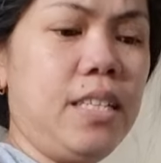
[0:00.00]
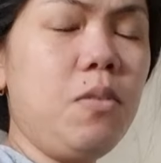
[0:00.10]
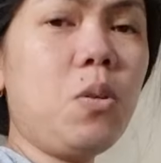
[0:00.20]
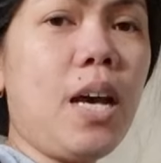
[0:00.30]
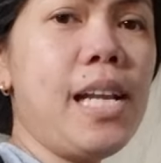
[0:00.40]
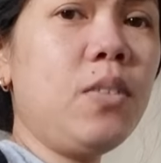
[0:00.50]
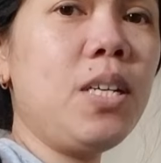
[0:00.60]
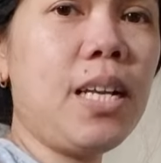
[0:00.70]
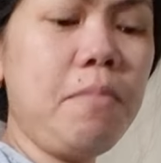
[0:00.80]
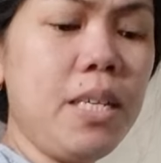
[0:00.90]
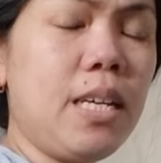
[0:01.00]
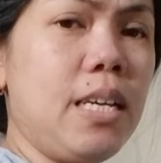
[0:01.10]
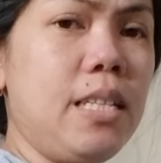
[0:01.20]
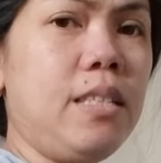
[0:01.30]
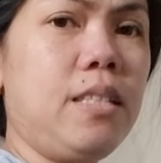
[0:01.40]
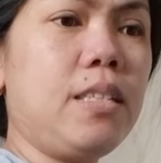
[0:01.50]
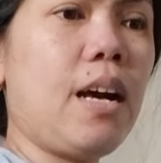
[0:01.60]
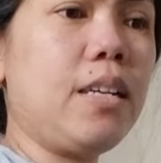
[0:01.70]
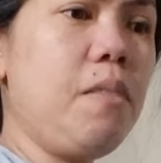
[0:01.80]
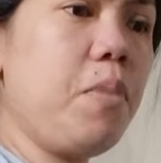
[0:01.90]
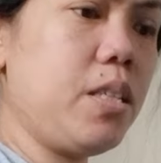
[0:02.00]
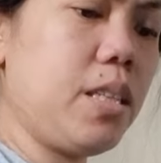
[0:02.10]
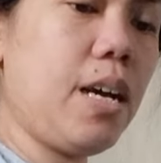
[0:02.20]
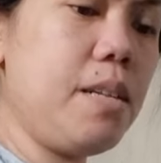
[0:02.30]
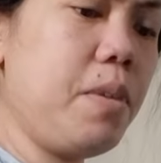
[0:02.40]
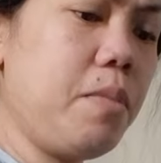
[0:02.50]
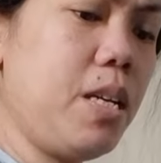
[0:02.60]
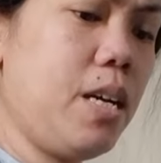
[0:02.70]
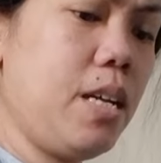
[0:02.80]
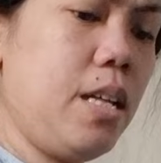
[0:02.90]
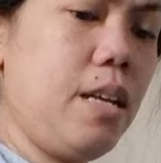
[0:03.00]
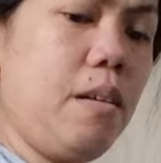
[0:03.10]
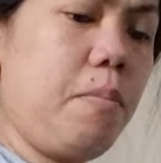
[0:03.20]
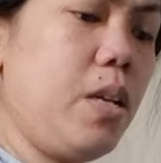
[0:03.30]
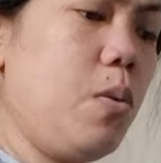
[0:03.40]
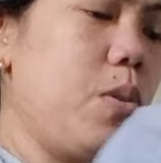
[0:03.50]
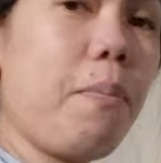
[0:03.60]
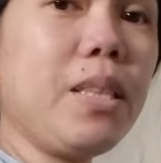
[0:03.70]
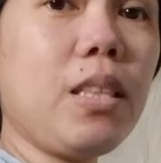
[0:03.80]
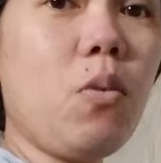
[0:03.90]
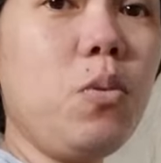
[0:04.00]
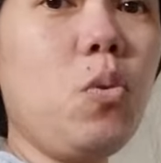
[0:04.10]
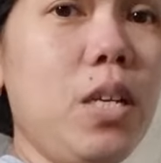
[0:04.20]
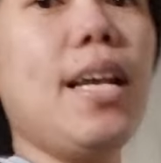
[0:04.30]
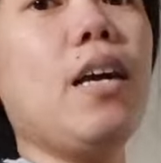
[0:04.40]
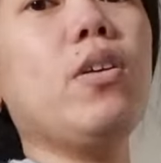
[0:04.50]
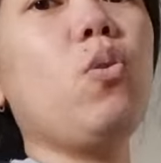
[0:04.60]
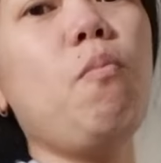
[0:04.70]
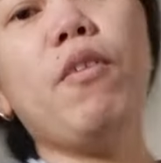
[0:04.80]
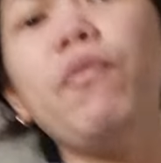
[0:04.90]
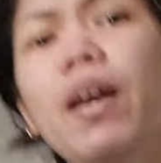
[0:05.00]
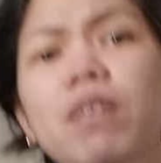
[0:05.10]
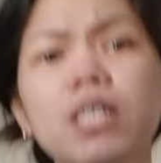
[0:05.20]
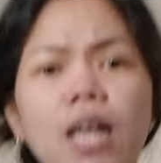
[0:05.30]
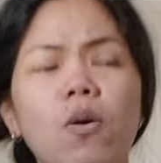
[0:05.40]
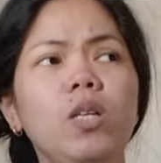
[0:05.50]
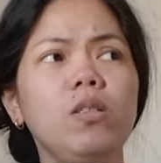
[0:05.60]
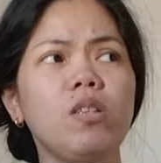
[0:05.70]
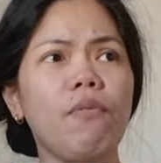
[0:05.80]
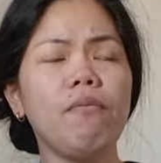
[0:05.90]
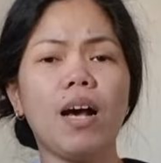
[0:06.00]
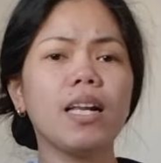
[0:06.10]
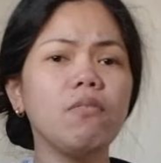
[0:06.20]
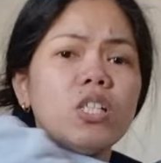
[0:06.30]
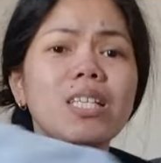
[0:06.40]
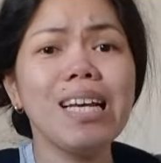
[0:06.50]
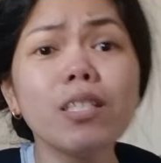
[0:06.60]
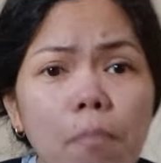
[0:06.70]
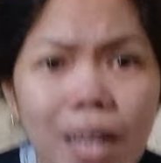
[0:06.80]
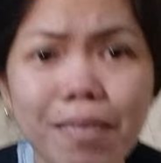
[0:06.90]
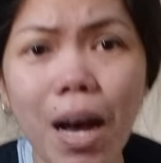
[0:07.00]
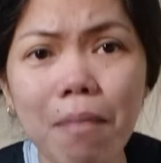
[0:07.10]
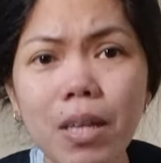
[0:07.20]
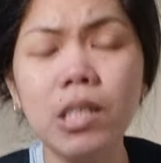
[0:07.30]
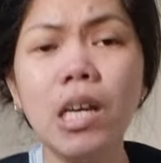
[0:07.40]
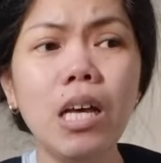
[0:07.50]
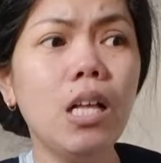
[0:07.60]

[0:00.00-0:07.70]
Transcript: Siguro dahil ito ay sa lamig na rin. Saka syempre sa tagal ba naman ng panahon. Apat na taon ko nang ginagawa. So magfa 5 years na ako dito sa February which is next month mga besh.